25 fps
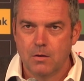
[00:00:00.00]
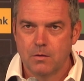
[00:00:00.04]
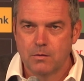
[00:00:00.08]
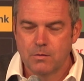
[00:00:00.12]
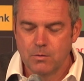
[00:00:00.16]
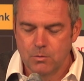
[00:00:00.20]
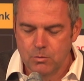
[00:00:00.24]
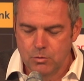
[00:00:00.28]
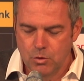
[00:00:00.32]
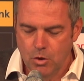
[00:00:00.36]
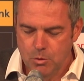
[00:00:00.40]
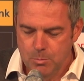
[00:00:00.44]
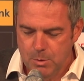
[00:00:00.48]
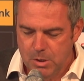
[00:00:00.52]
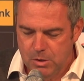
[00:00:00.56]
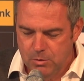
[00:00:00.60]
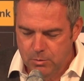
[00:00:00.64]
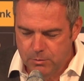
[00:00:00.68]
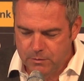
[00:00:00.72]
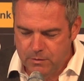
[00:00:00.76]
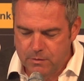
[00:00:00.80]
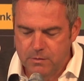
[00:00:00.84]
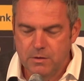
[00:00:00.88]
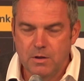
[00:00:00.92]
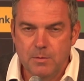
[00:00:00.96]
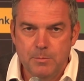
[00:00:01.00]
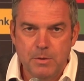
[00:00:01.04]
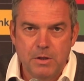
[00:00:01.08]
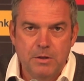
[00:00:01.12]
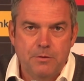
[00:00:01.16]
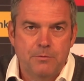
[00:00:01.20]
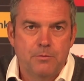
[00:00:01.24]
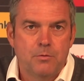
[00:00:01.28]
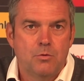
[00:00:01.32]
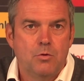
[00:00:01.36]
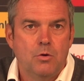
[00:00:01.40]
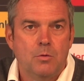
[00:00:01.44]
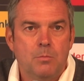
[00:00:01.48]
So, nochmal hallo zusammen,
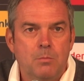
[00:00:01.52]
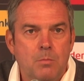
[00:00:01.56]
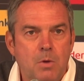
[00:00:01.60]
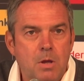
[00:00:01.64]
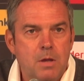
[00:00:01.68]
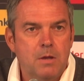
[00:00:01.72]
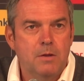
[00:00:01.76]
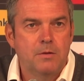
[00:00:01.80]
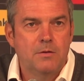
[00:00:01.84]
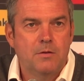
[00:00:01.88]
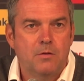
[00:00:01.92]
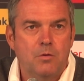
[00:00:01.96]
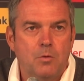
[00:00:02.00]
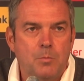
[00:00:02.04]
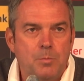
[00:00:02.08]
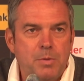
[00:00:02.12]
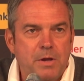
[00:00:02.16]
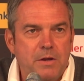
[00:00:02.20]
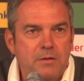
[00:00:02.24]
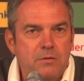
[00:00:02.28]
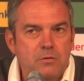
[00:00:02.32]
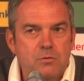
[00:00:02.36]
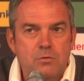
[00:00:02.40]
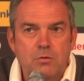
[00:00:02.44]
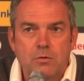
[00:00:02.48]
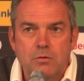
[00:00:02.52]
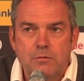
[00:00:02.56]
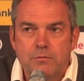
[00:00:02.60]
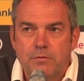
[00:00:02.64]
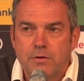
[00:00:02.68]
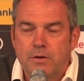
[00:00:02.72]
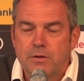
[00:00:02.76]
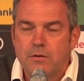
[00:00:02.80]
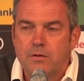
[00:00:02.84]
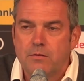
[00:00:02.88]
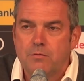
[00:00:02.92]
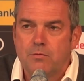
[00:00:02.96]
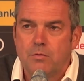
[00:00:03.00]
herzlich willkommen zur
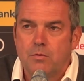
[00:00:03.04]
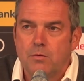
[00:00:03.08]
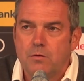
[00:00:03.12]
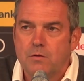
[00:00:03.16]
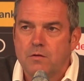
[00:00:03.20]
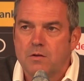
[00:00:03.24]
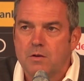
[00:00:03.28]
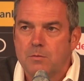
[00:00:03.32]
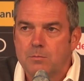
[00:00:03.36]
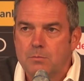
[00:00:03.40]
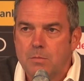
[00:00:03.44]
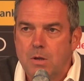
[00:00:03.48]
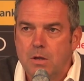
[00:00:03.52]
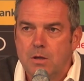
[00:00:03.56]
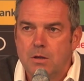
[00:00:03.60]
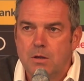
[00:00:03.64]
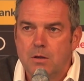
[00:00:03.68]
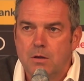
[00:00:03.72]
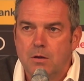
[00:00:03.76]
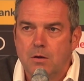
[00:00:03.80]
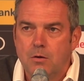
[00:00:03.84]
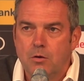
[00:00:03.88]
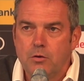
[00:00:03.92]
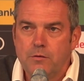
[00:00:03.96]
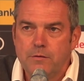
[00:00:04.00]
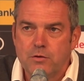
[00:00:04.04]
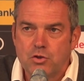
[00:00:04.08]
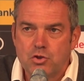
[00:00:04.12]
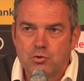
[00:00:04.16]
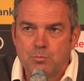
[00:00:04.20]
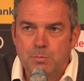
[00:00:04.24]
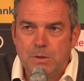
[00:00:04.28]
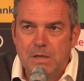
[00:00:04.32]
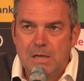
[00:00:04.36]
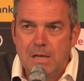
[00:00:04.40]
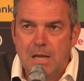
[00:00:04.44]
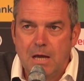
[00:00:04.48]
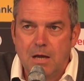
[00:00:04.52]
Pressekonferenz vor unserem
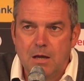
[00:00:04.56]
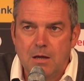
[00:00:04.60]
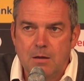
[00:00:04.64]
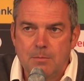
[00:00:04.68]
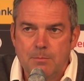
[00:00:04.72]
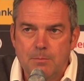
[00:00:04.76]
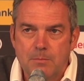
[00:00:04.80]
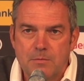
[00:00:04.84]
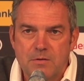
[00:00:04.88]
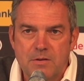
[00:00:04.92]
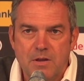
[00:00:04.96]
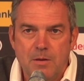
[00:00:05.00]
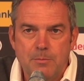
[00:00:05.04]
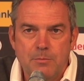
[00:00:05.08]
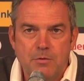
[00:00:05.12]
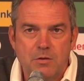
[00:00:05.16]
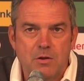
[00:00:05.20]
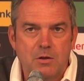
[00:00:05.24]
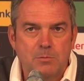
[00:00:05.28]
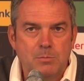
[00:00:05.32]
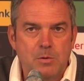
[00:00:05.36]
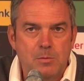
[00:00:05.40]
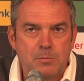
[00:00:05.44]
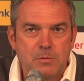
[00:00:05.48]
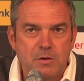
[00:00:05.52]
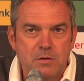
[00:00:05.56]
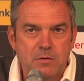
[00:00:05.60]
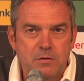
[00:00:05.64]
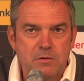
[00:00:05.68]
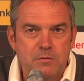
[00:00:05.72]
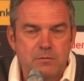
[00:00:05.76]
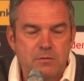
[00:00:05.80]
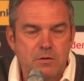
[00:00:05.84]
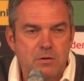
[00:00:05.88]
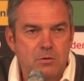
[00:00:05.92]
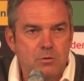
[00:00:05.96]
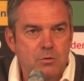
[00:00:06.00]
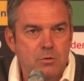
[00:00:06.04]
Auswärtsspiel am Samstag beim 1.
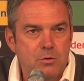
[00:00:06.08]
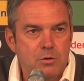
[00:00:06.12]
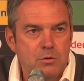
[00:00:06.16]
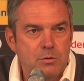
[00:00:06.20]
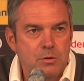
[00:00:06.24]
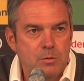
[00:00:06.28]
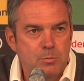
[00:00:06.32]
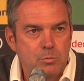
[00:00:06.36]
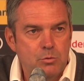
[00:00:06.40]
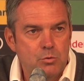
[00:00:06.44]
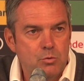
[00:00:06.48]
FC Köln.